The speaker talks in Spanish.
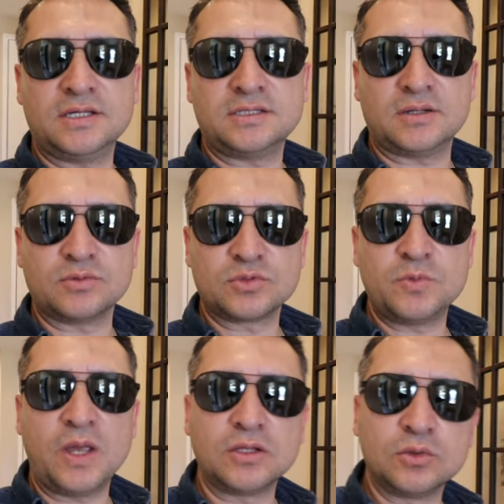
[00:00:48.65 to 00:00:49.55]
estamos
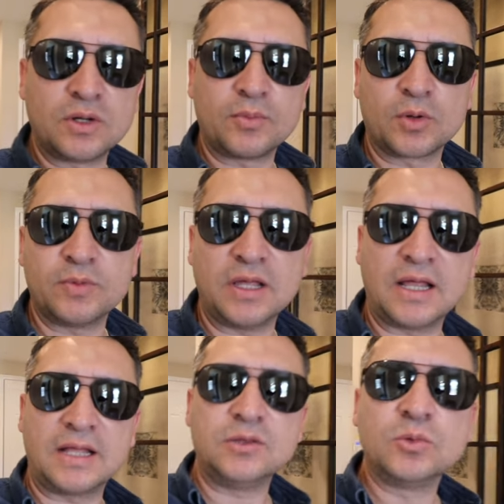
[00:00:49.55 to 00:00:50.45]
viendo una
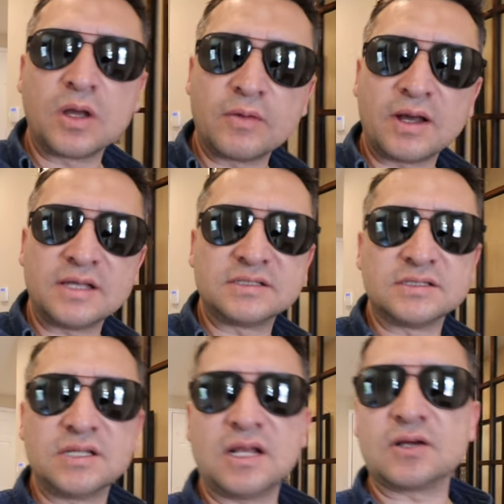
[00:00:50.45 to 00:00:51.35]
propiedad nueva, esta
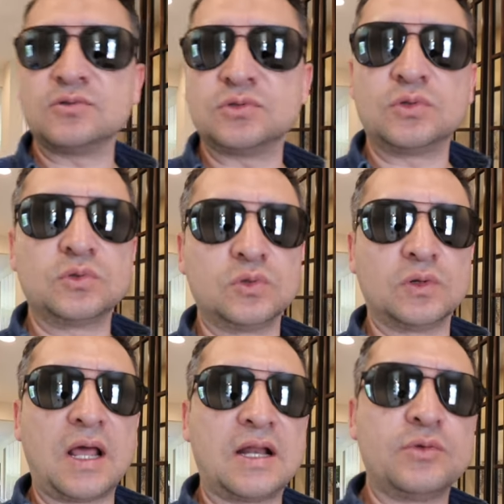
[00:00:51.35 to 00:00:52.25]
es de la
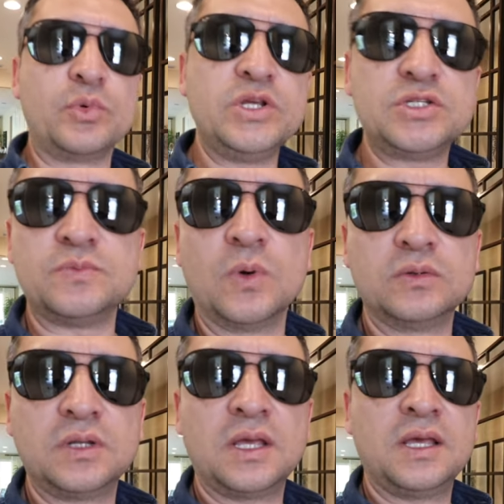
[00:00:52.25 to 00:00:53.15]
constructora
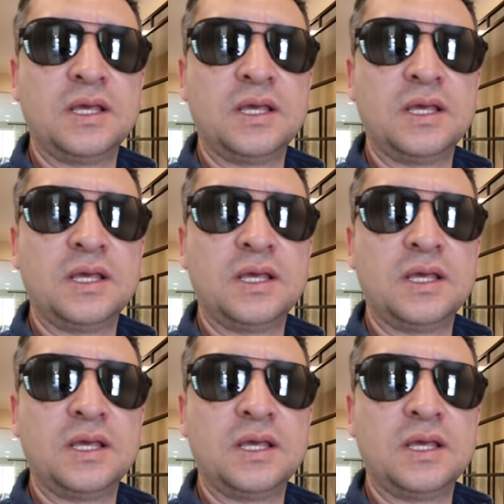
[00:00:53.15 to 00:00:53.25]
Richmond